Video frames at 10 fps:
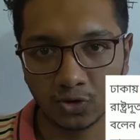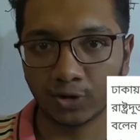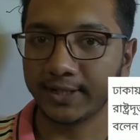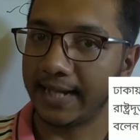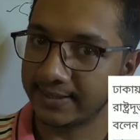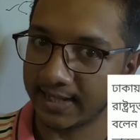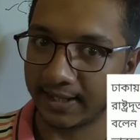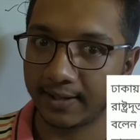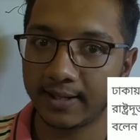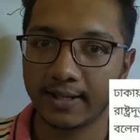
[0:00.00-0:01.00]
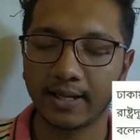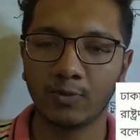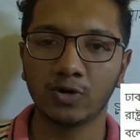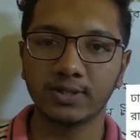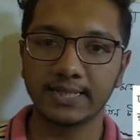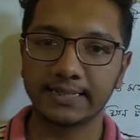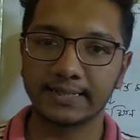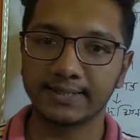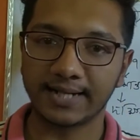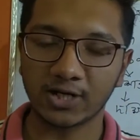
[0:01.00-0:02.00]
জোটে না যায় এবং
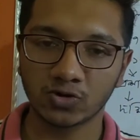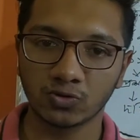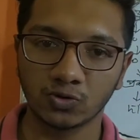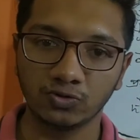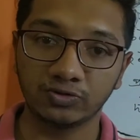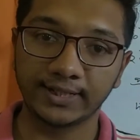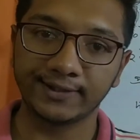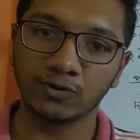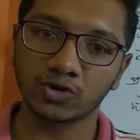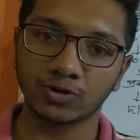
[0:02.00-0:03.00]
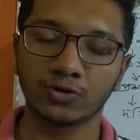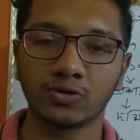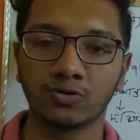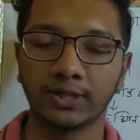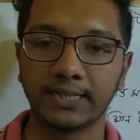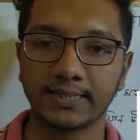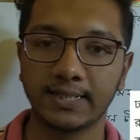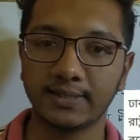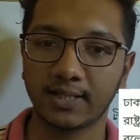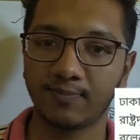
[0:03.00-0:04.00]
চীনের যে রাষ্ট্রদূত তিনিও সতর্ক করে
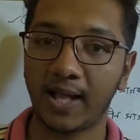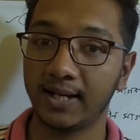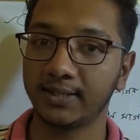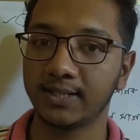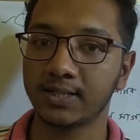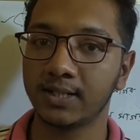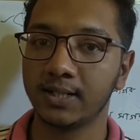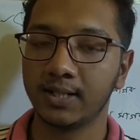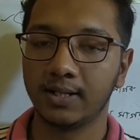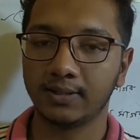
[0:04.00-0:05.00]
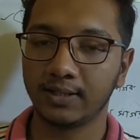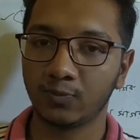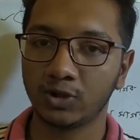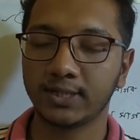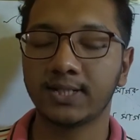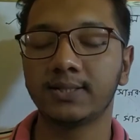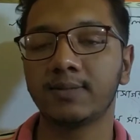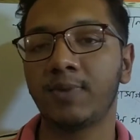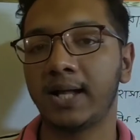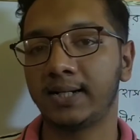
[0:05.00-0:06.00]
দিয়েছেন যাতে বাংলাদেশ তিনি বলেছেন
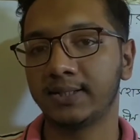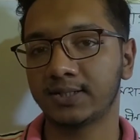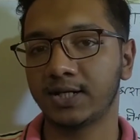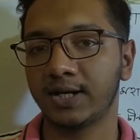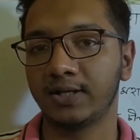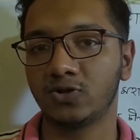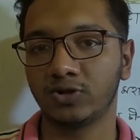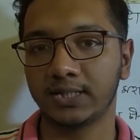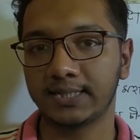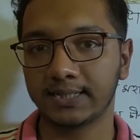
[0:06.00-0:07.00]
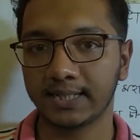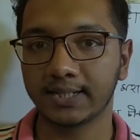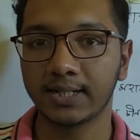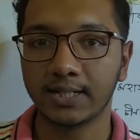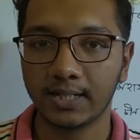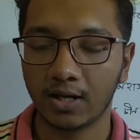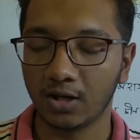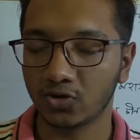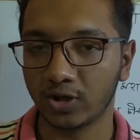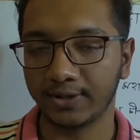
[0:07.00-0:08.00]
যে বাংলাদেশ যদি চীনের
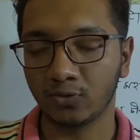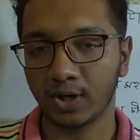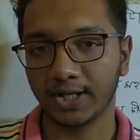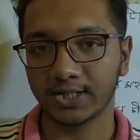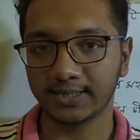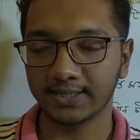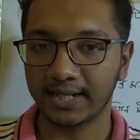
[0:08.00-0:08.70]
সরি কোয়ারের সাথে